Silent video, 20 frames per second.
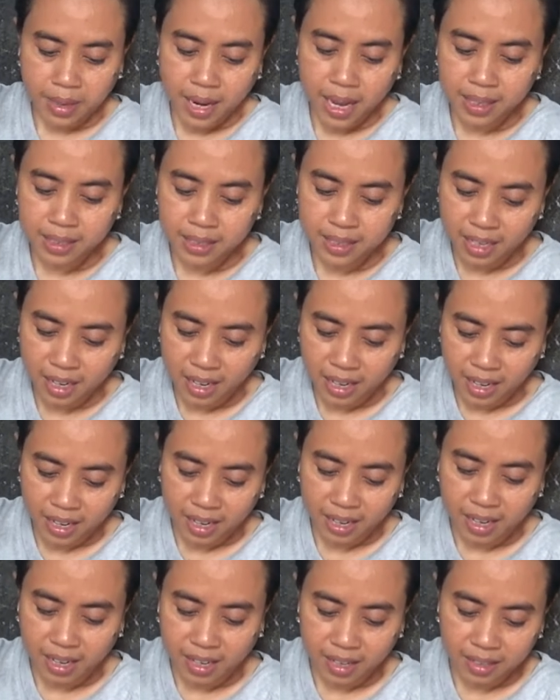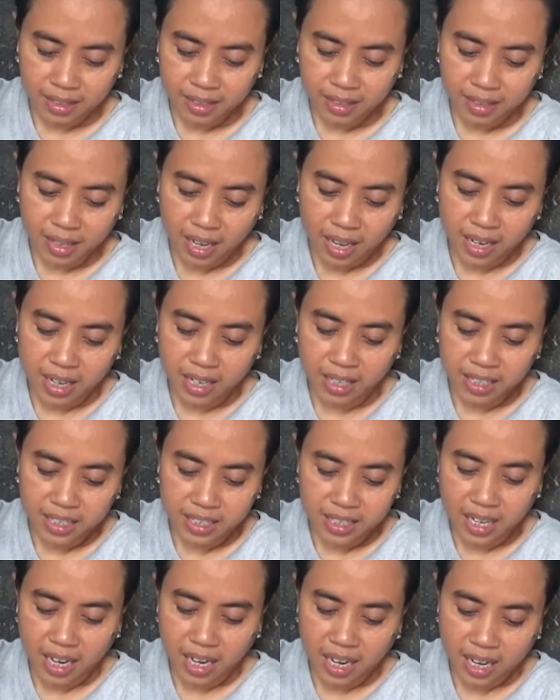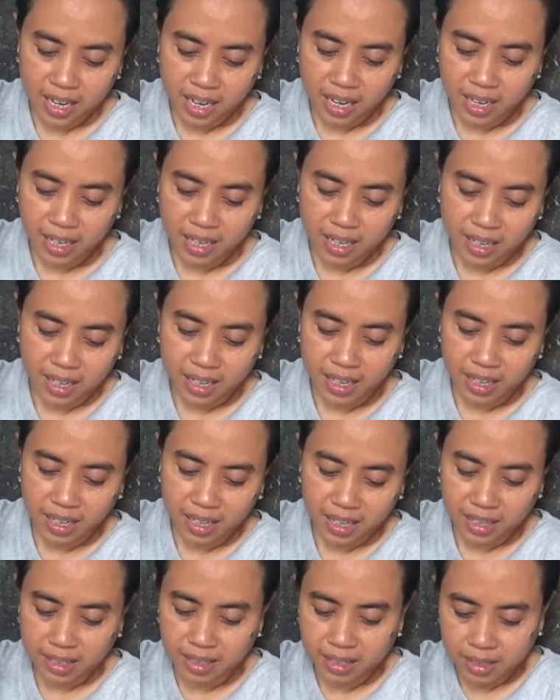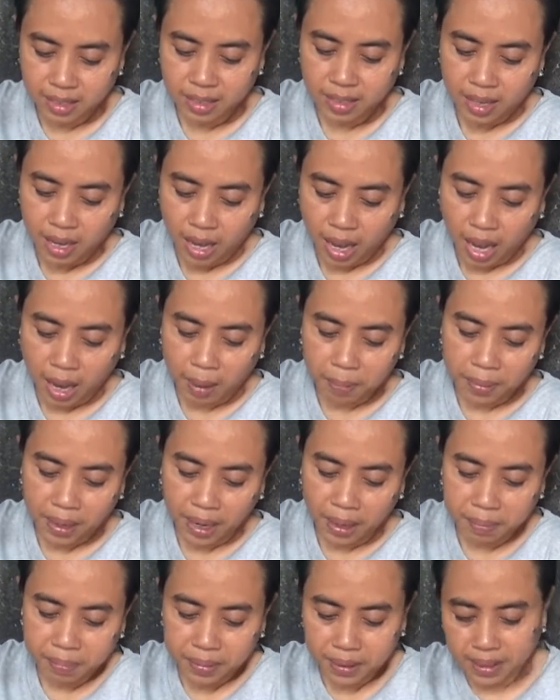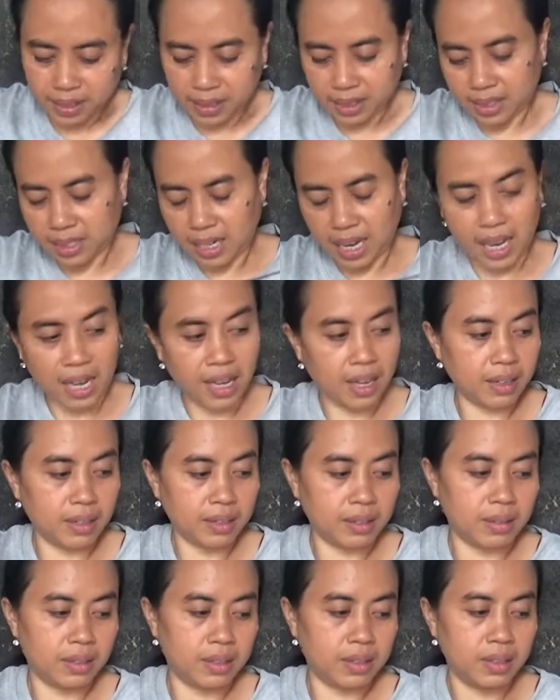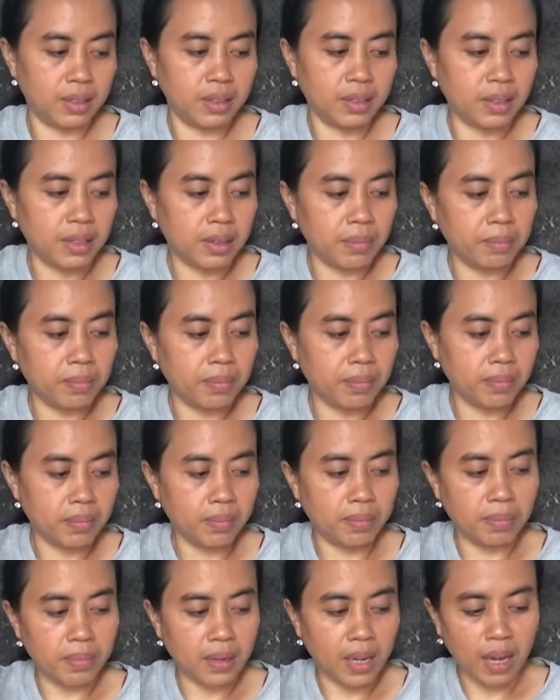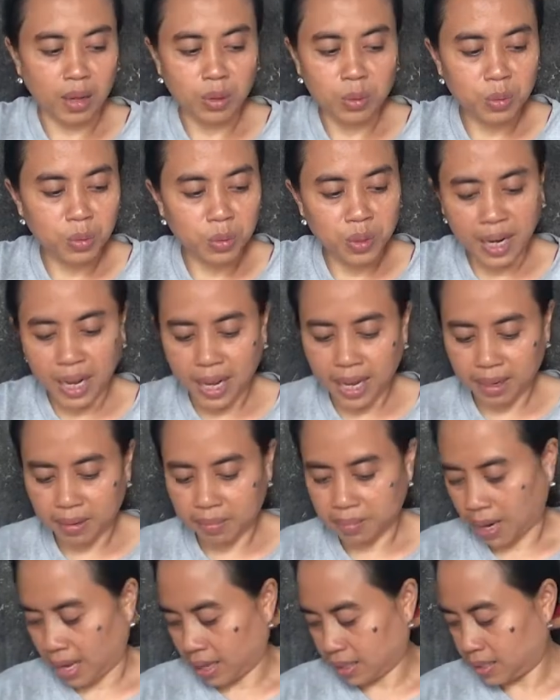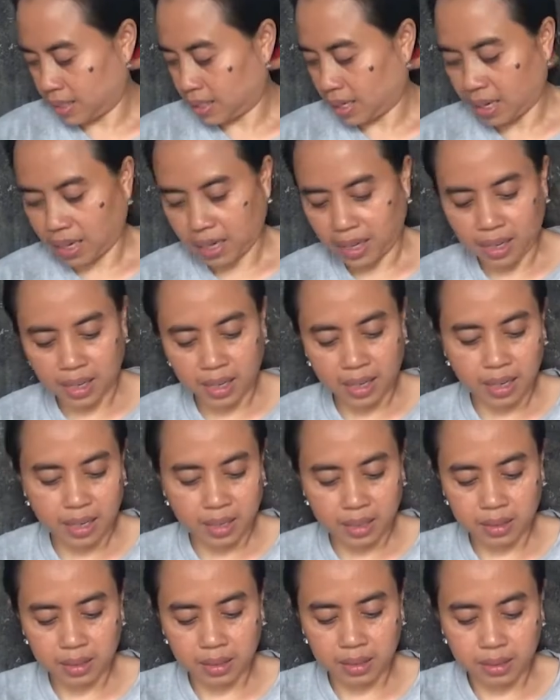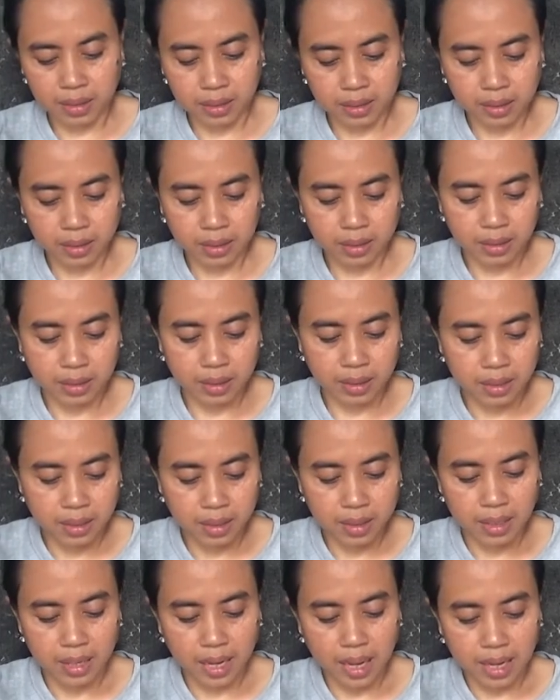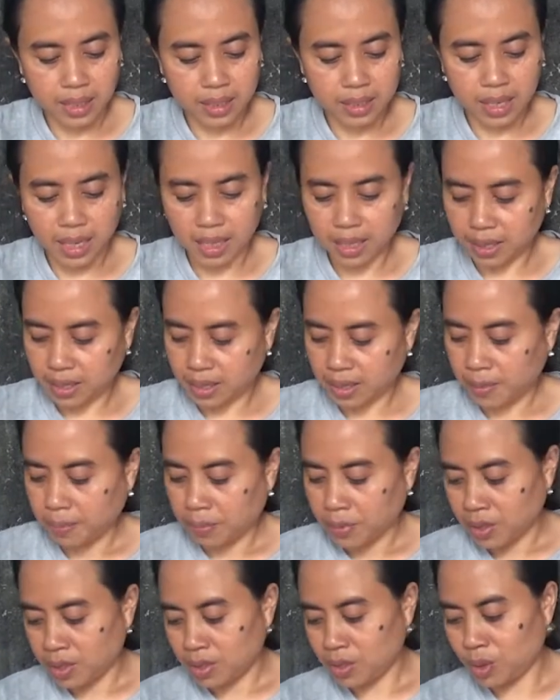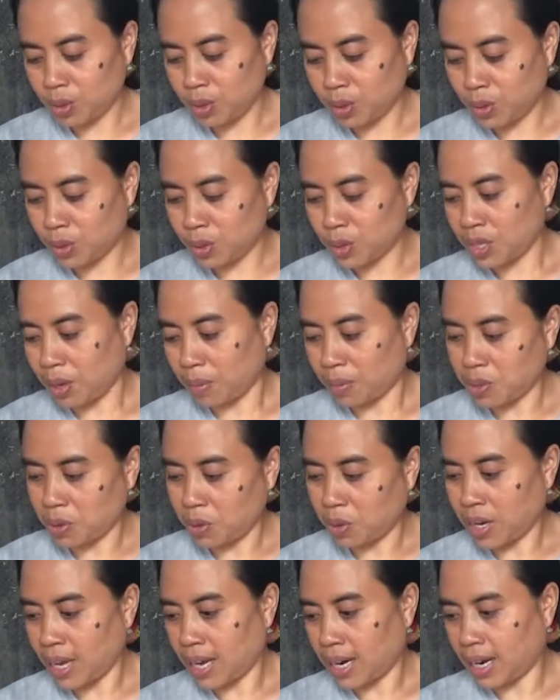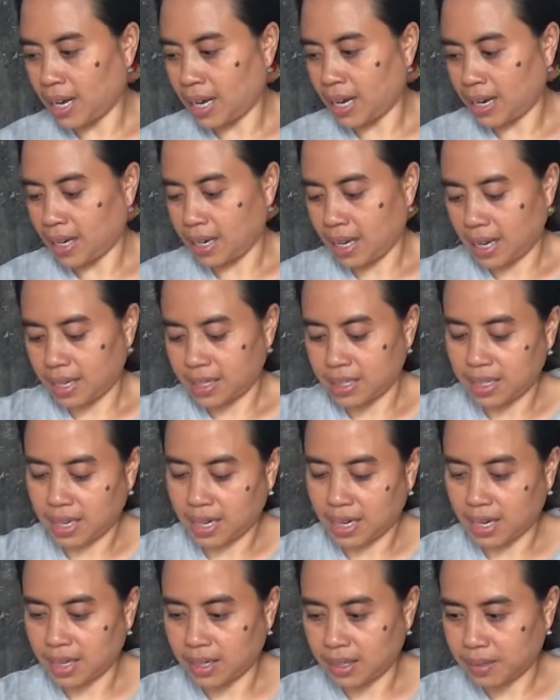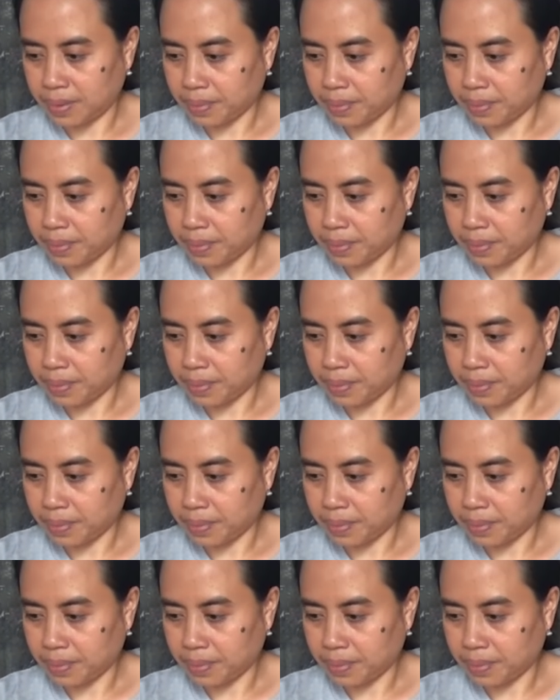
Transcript: Belajar, nggak ada kerjaan, nggak ada apa-apa kerja, ngangguran, belajar. Dari siapa belajarnya? Tuh sama saudara diajar.